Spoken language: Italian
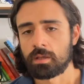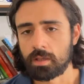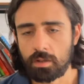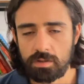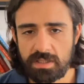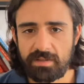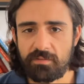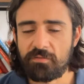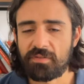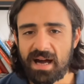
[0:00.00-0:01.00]
Che cosa
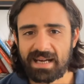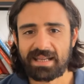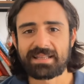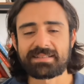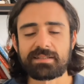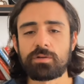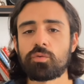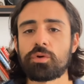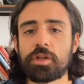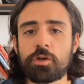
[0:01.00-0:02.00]
devi fare se
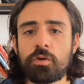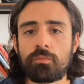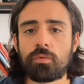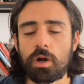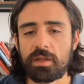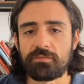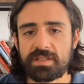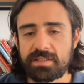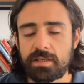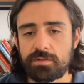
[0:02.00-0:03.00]
lui non vuole
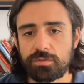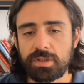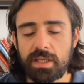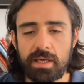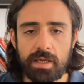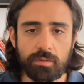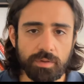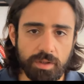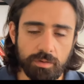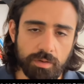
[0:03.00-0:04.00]
investire su di te e
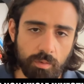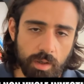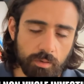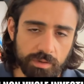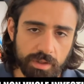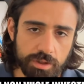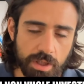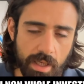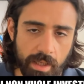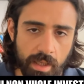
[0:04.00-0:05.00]
quindi non ti vuole
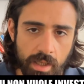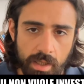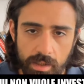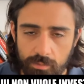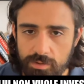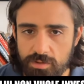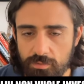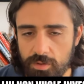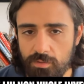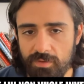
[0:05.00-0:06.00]
corteggiare? In questo
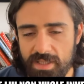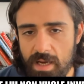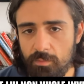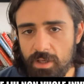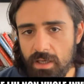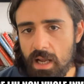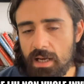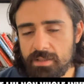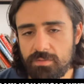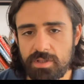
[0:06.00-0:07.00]
video vediamo in
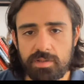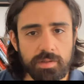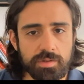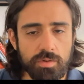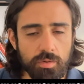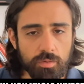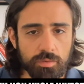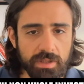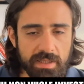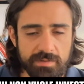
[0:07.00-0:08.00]
analisi una situazione, un
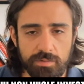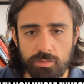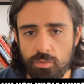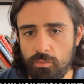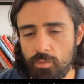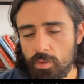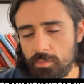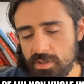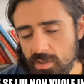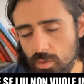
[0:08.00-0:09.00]
contesto dove una
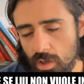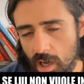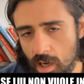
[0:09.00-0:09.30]
persona,